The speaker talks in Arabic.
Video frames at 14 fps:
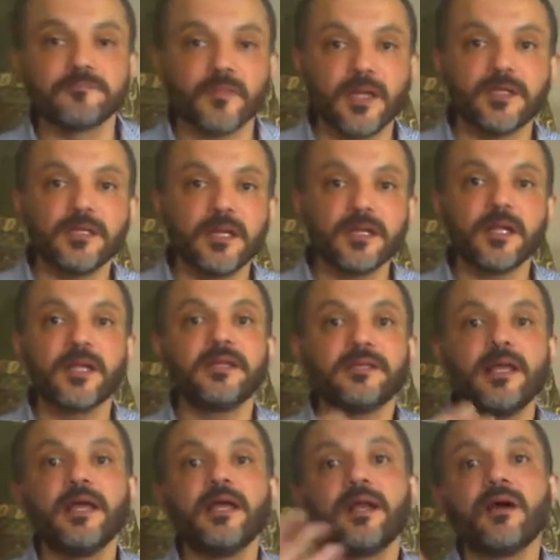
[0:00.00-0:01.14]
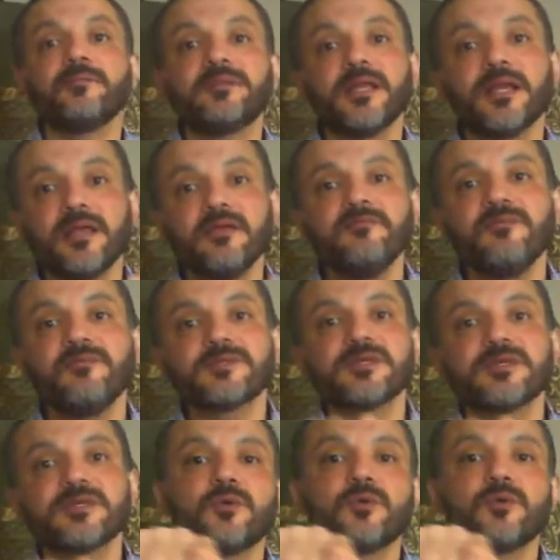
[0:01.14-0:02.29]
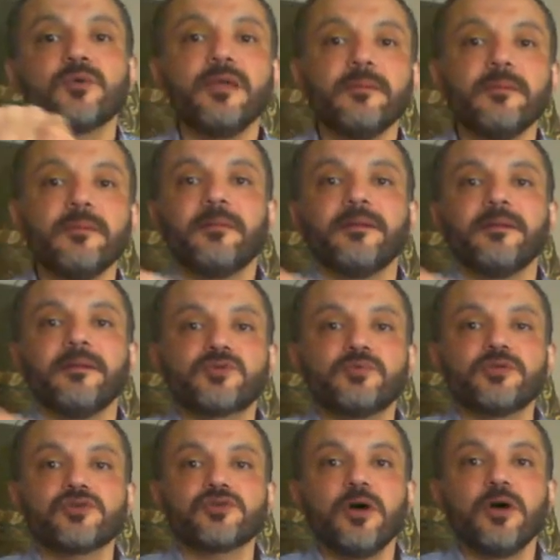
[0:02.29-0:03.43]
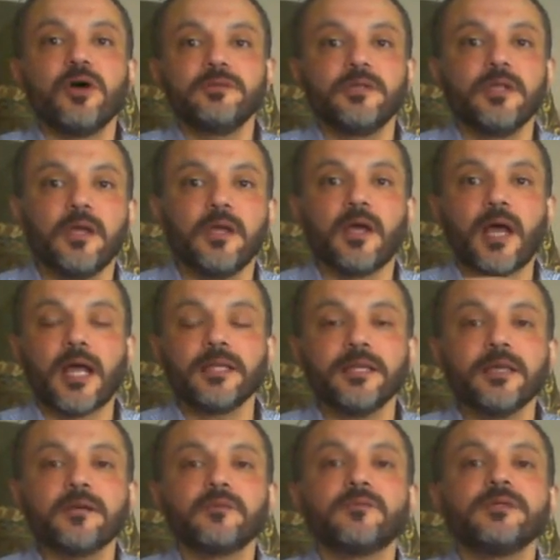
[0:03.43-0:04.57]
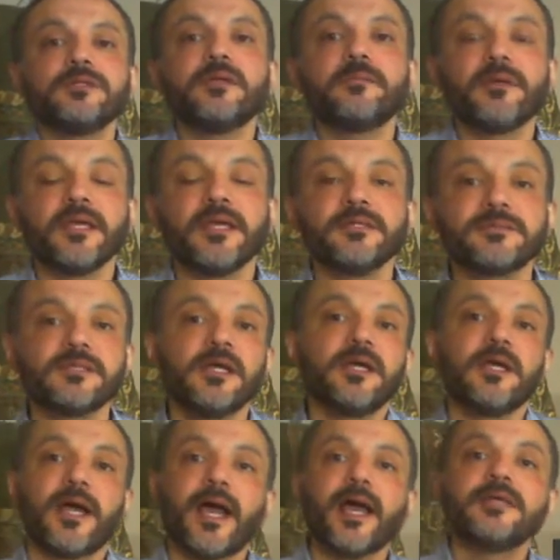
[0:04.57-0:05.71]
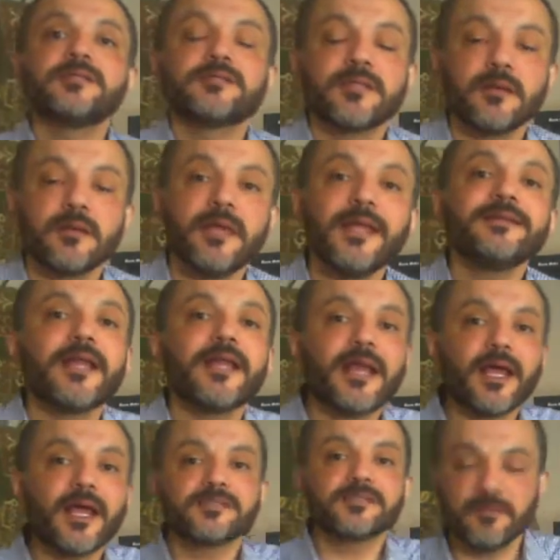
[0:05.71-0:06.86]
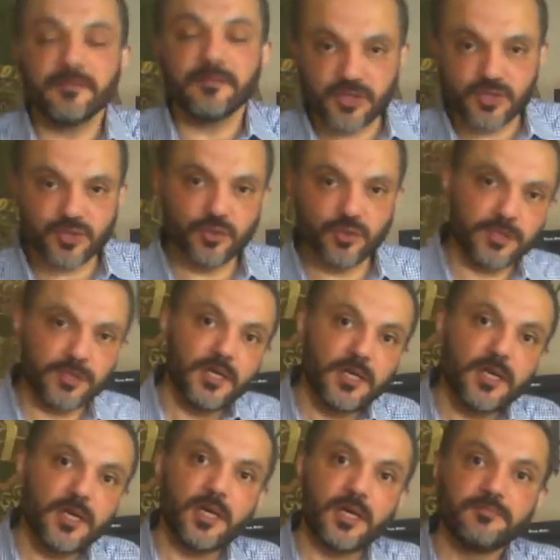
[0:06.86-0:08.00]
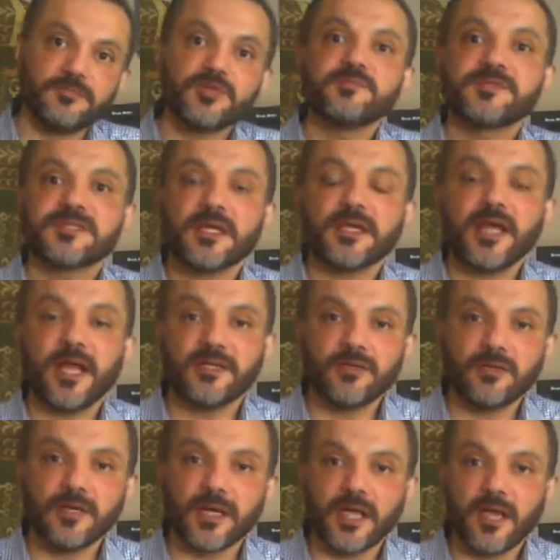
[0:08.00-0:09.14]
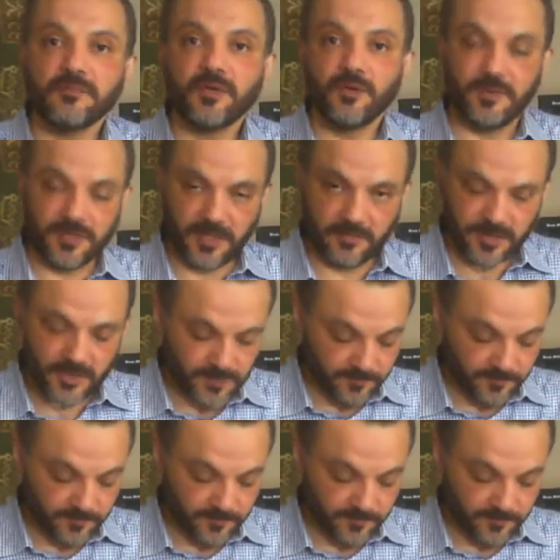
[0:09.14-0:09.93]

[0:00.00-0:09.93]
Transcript: ان انا ده اللي عملت لك انفلونس زي ما اكون ايه بقى عملت سويتش اون عندك وانت بقيت عايز تعمل انت اللي عايز تعمل الشغل آه، مش مستني حد يقول لك اعمل وما تعملش